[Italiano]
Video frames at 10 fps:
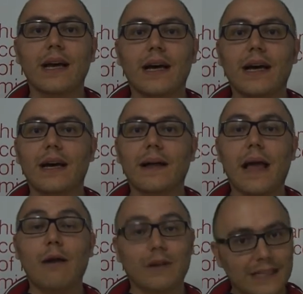Eh,
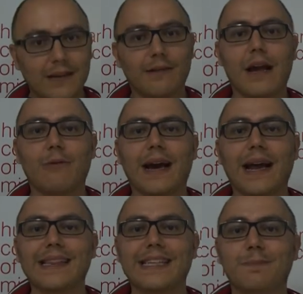è, un, è, una
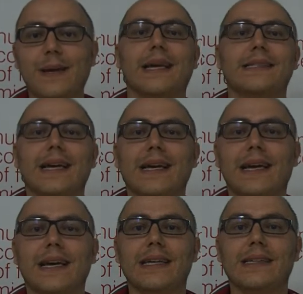grande esperienza
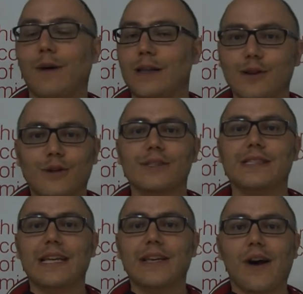che di fatto
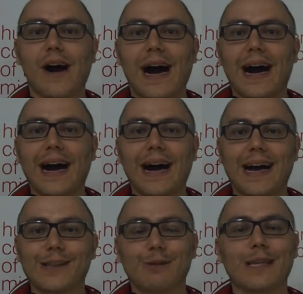consiglio a,
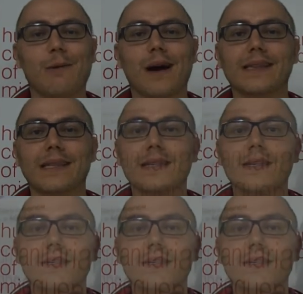a tutti quanti